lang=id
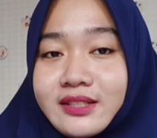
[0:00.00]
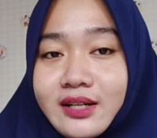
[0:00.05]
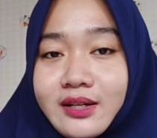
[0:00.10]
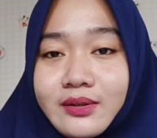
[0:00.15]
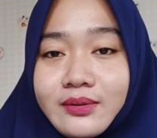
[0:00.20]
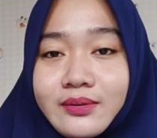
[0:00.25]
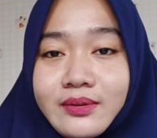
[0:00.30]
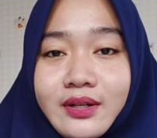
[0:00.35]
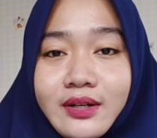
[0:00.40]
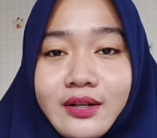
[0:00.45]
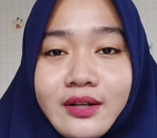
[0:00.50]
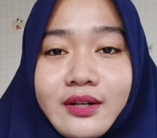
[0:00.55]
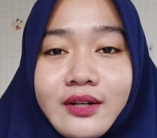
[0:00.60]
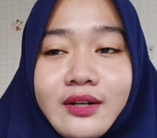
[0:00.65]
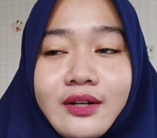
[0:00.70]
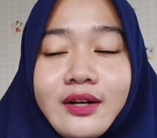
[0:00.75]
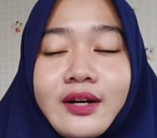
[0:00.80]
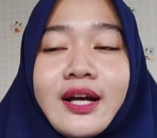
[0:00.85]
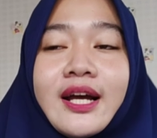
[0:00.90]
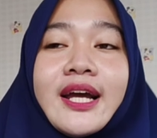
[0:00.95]

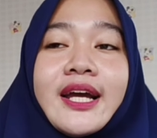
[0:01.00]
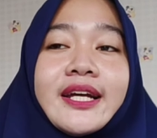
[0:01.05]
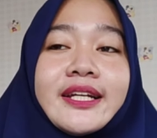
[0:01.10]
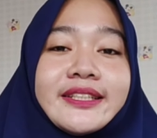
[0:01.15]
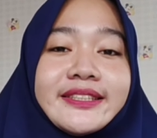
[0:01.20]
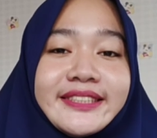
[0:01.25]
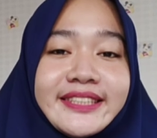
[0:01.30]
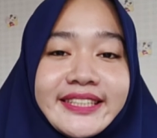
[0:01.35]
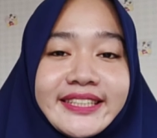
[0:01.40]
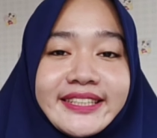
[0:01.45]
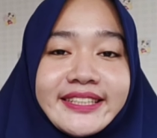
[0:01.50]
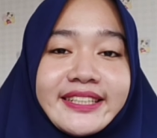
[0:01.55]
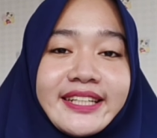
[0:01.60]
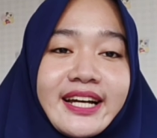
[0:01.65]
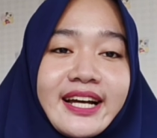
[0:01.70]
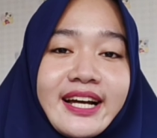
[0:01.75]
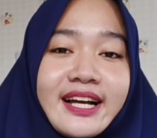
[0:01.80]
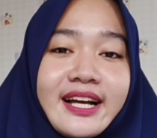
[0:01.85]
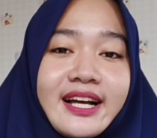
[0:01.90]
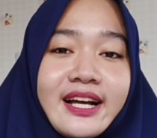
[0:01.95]
Allah,
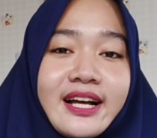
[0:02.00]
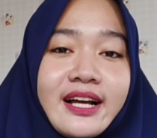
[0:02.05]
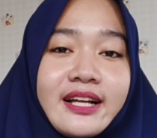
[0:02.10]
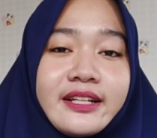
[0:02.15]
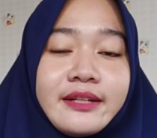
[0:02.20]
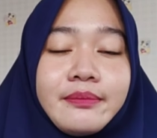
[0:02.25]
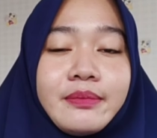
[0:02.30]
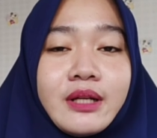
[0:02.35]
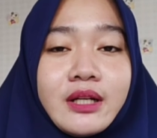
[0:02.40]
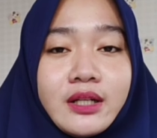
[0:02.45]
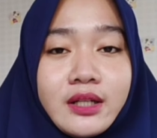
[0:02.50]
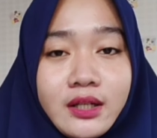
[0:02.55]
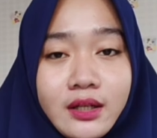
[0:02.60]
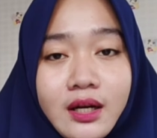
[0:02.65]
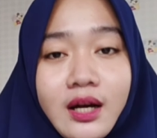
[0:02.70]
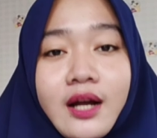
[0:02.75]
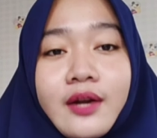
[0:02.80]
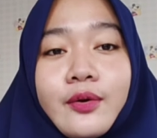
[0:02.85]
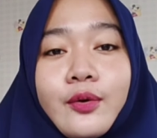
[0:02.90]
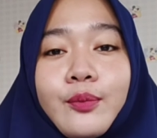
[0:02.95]
jika
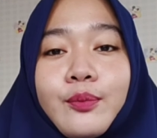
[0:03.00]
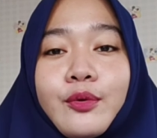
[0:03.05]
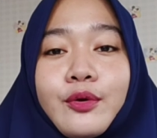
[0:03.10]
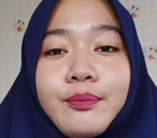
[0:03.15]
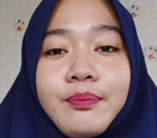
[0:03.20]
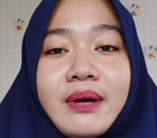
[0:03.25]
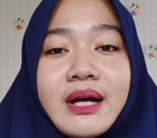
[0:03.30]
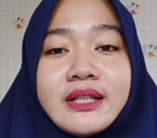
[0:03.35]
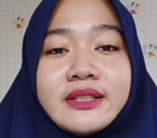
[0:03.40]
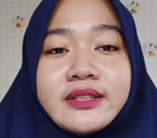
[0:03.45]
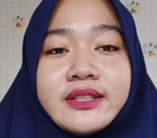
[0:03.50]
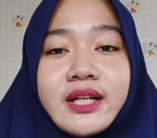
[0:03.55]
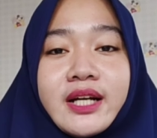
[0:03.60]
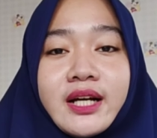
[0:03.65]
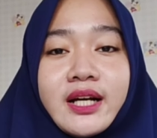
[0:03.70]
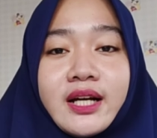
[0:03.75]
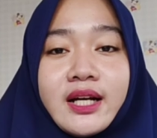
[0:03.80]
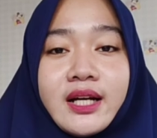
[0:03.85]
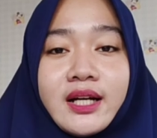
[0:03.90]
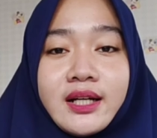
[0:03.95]
diberikan umur
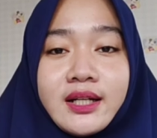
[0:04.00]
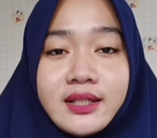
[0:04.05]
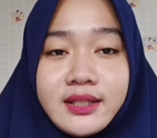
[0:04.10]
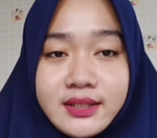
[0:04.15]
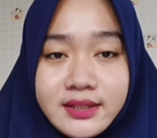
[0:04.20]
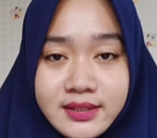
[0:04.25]
panjang,